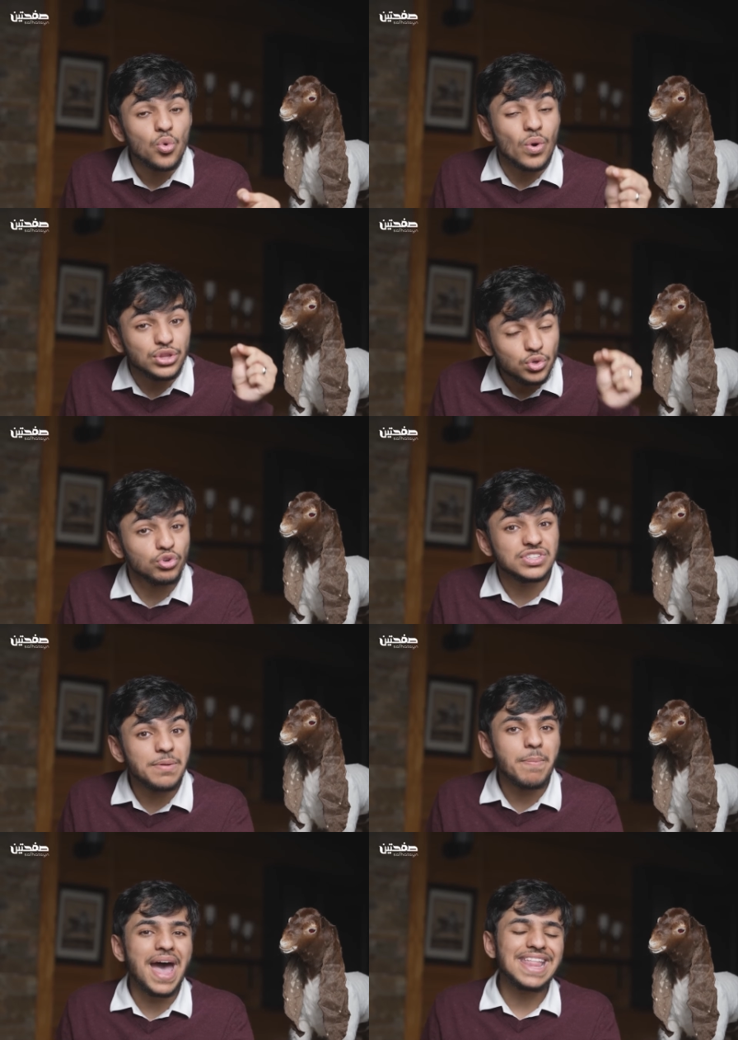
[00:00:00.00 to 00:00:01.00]

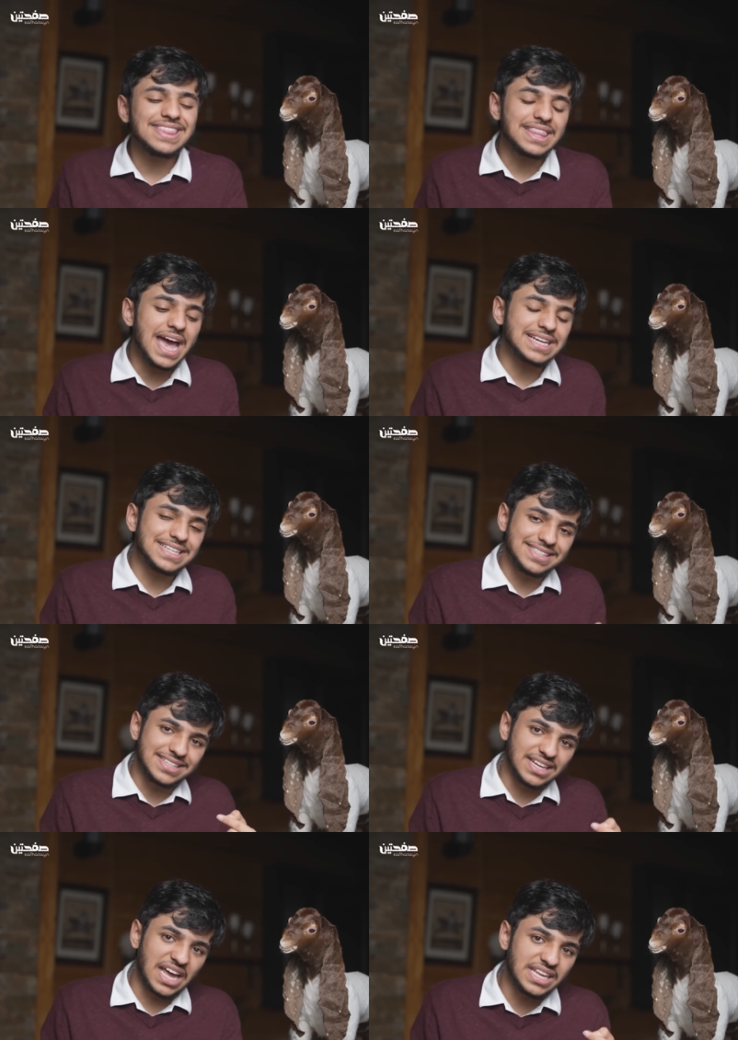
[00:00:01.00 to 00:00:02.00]
وتكتب حتى عشان
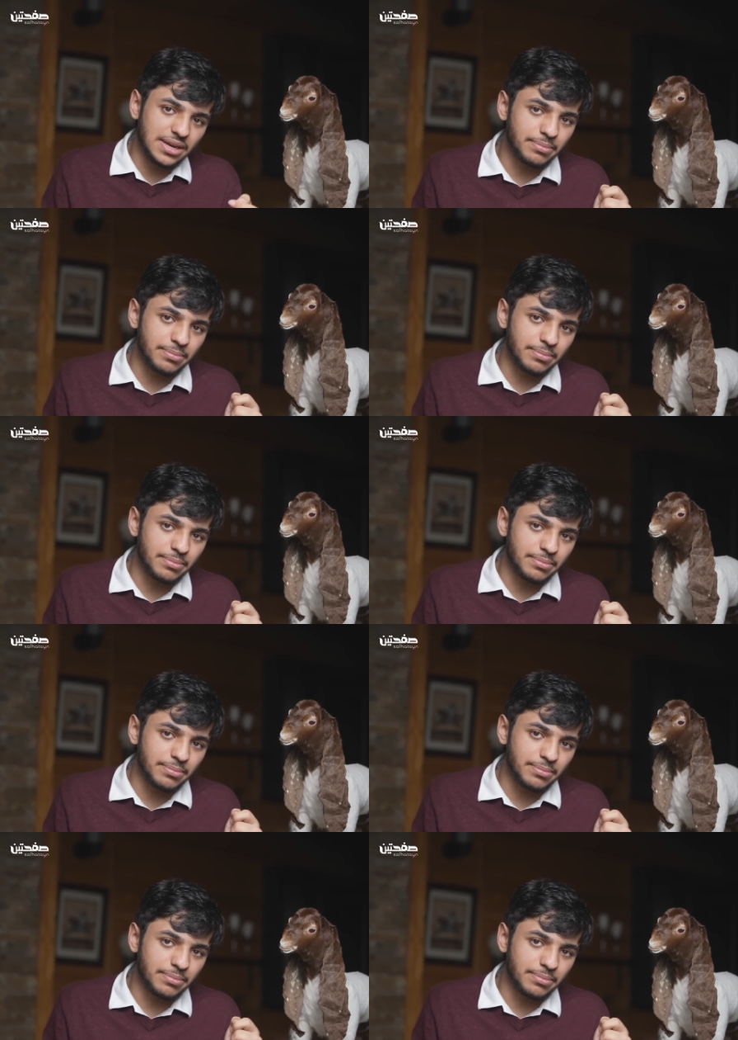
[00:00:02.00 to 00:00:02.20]
تتغير